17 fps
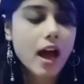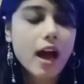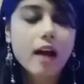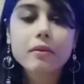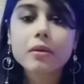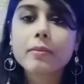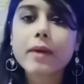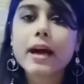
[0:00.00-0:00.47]

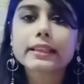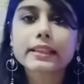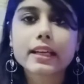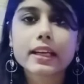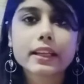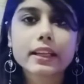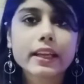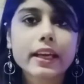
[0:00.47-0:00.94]
अभी बात
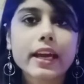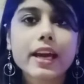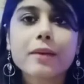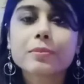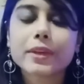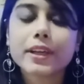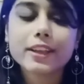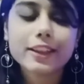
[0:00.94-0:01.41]
करते हैं
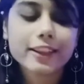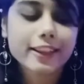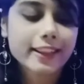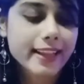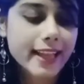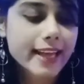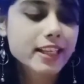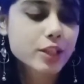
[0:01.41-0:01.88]
अपने
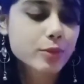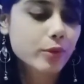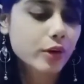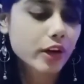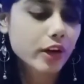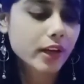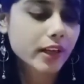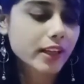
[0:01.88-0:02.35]
नेक्स्ट
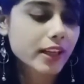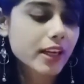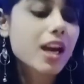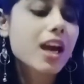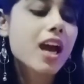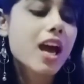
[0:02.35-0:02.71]
प्रोडक्ट की